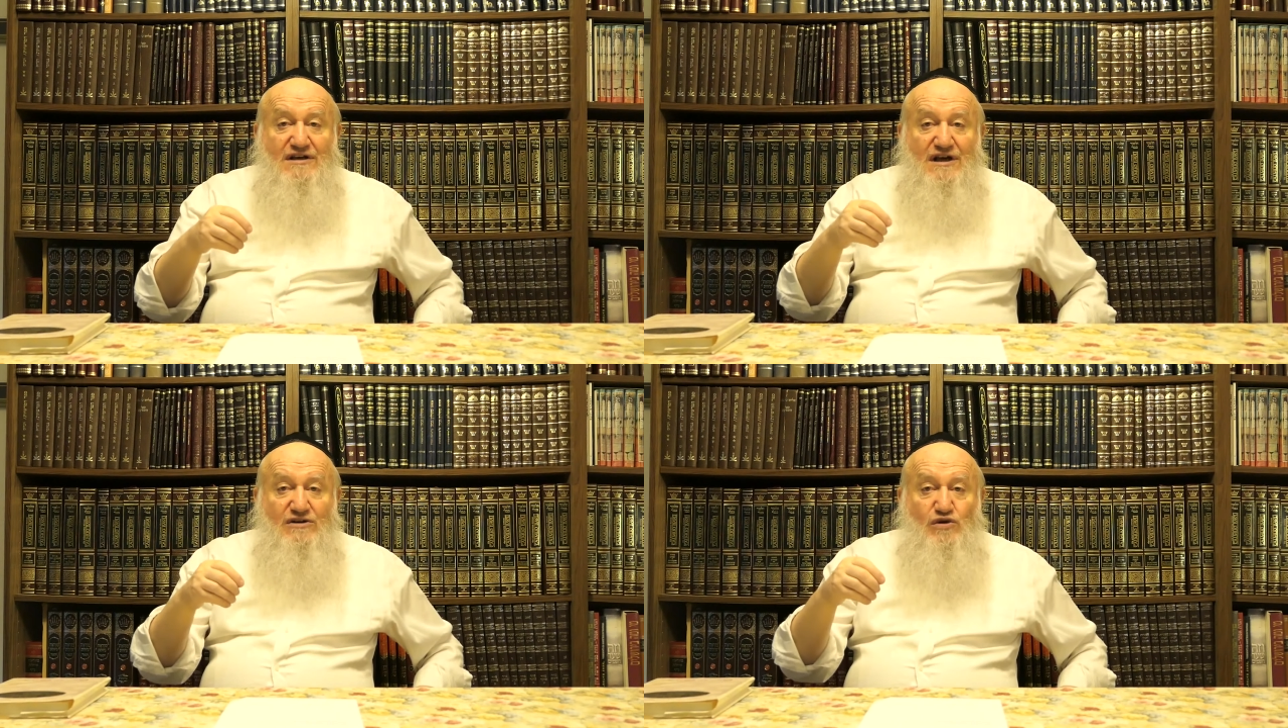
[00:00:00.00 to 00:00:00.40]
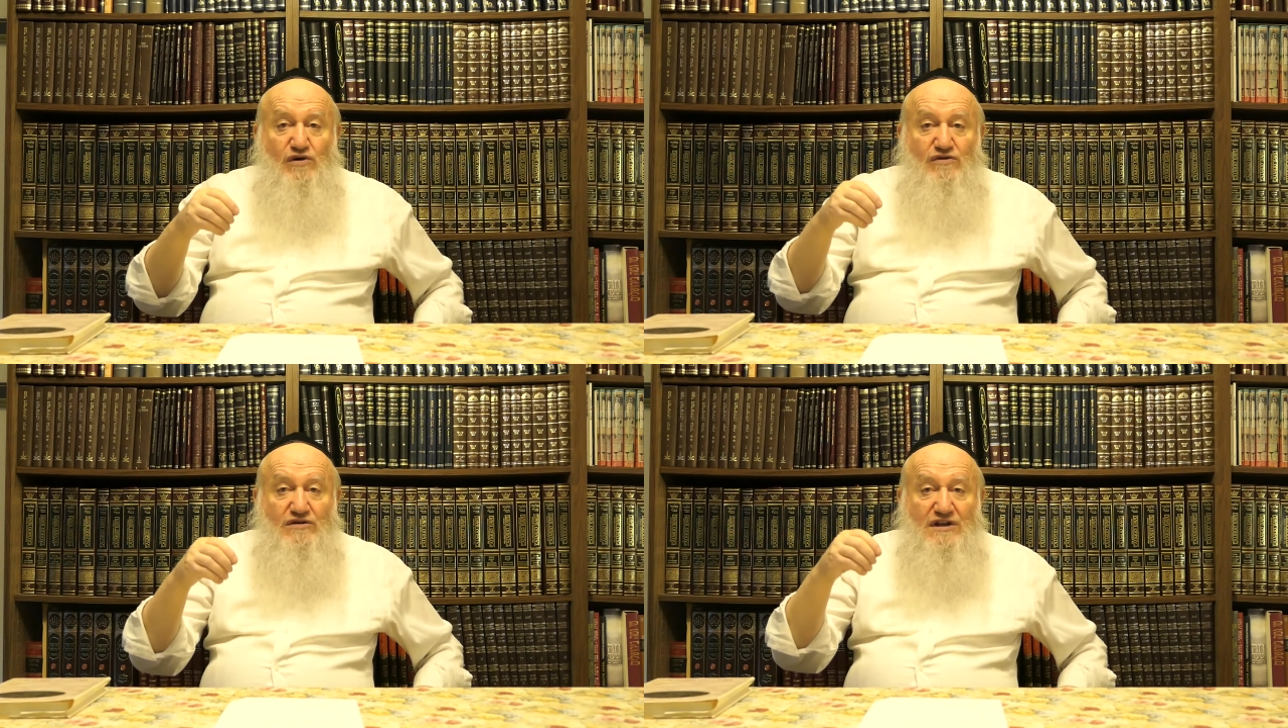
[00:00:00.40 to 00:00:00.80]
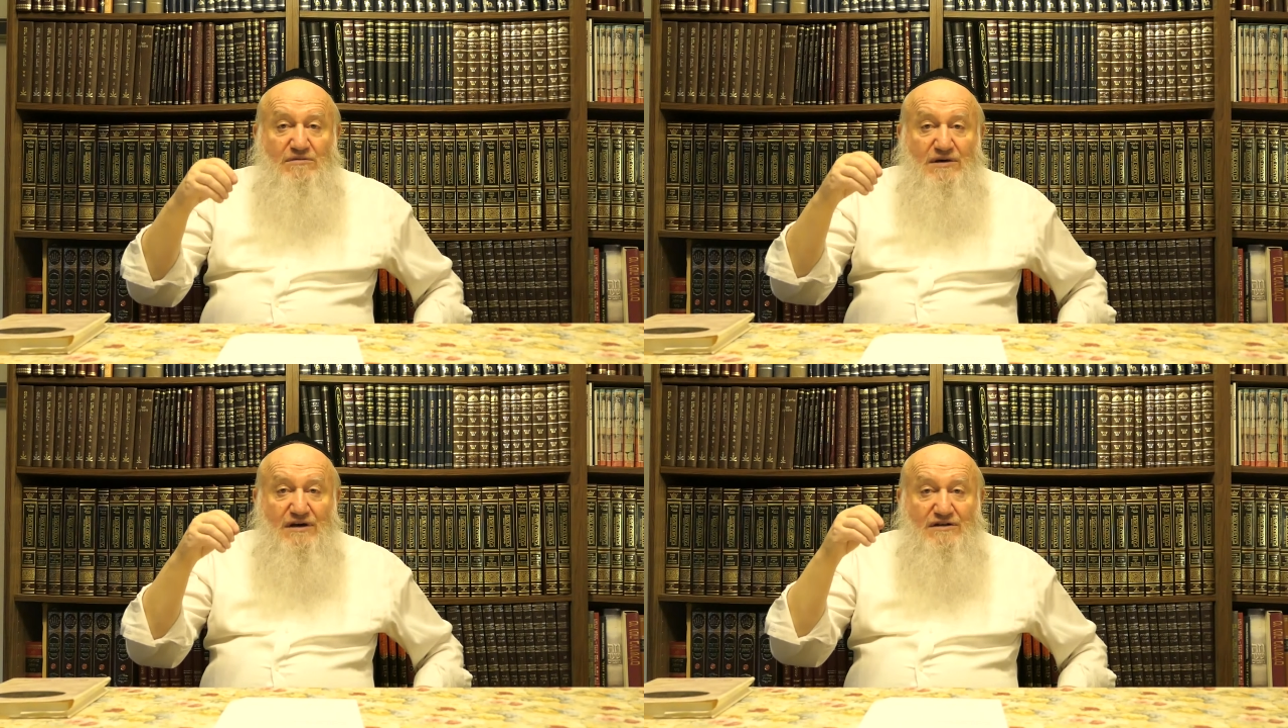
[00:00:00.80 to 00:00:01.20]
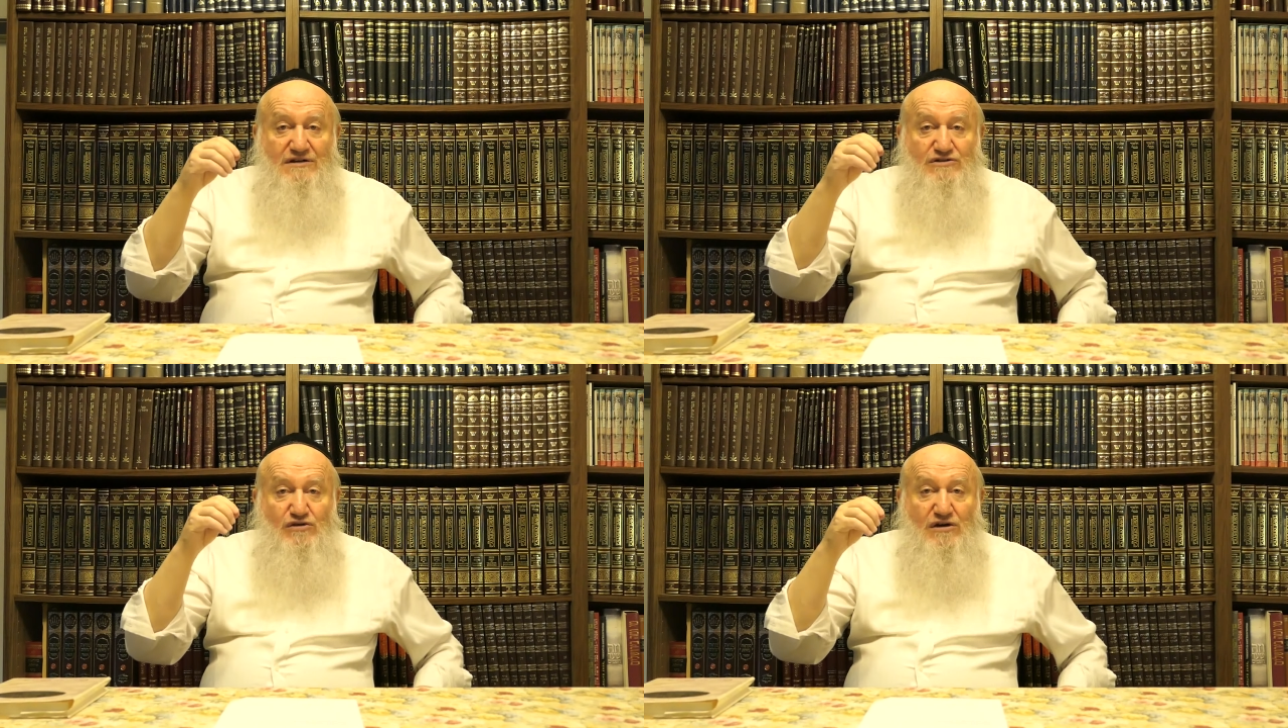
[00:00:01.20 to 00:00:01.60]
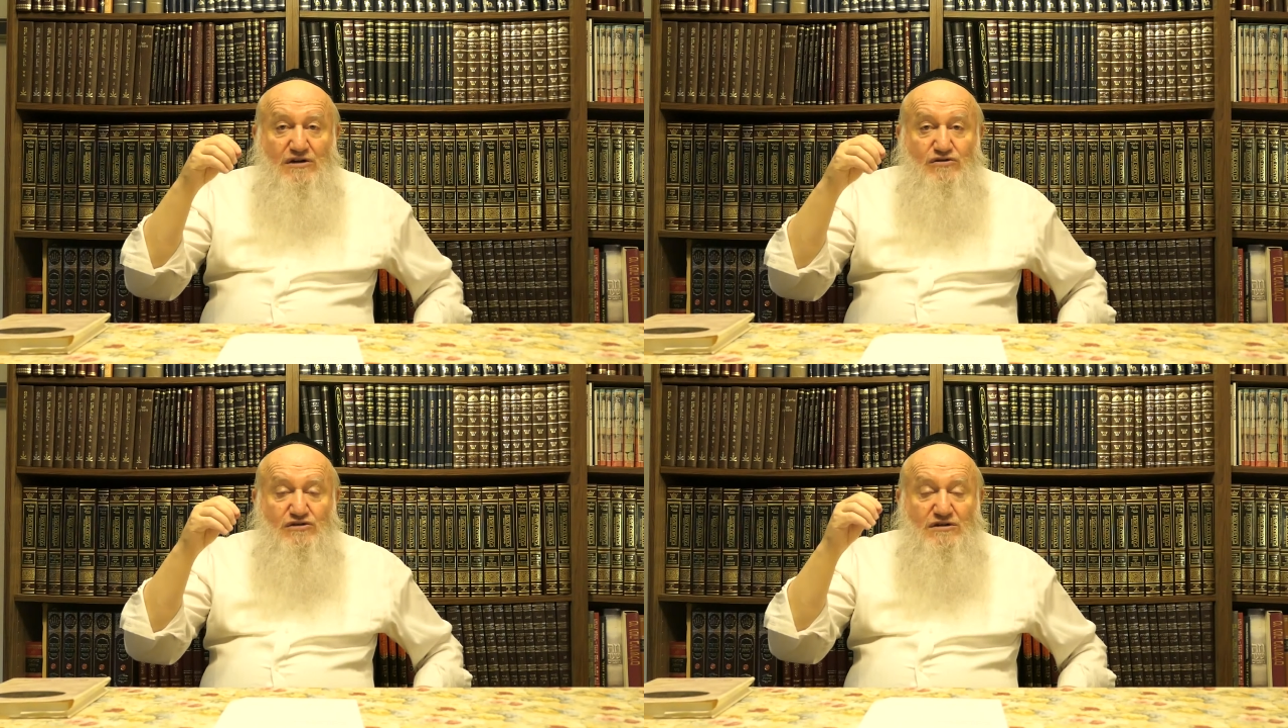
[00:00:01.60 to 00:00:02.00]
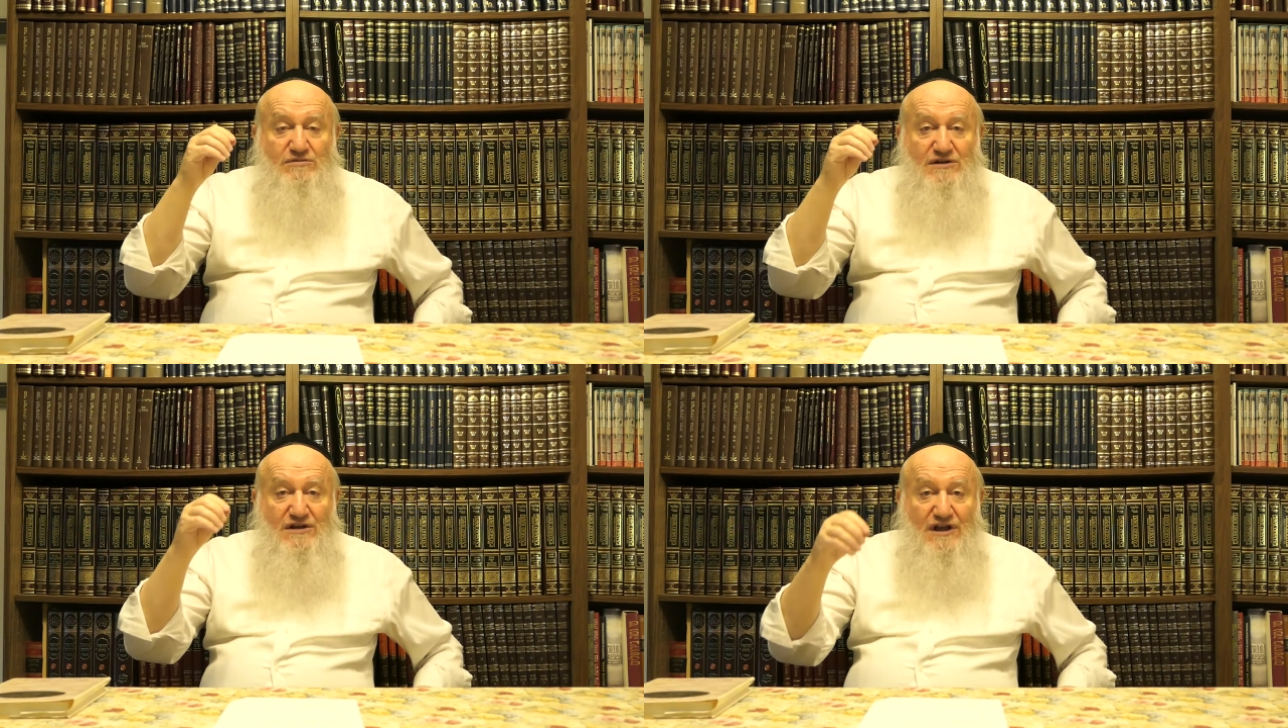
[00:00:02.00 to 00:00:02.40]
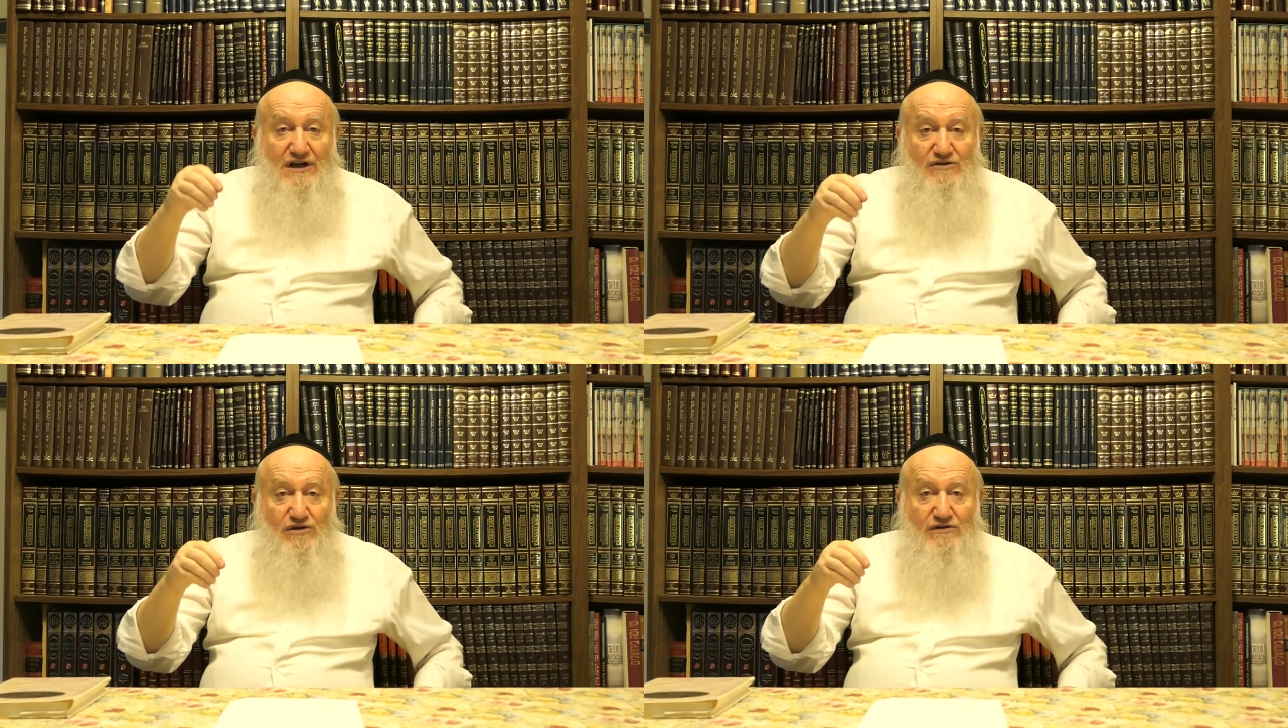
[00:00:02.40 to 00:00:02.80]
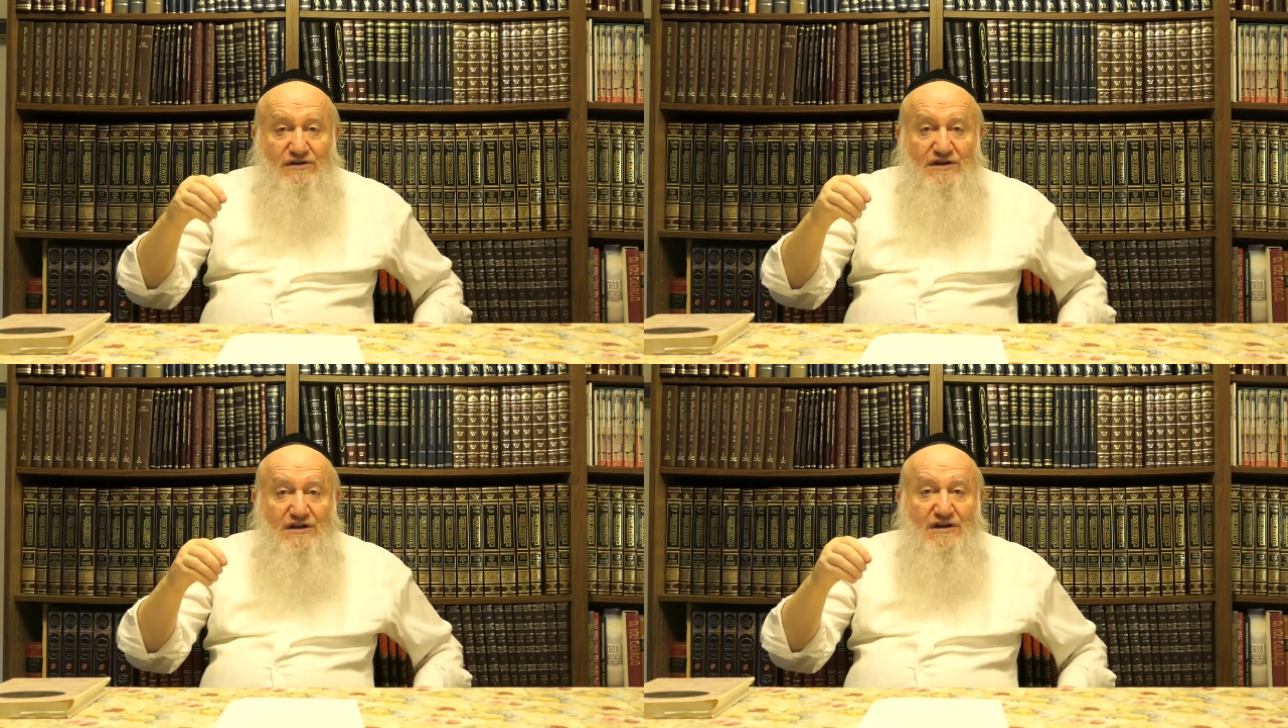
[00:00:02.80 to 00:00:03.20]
Якову он добавил, сколько нужно было для Якова,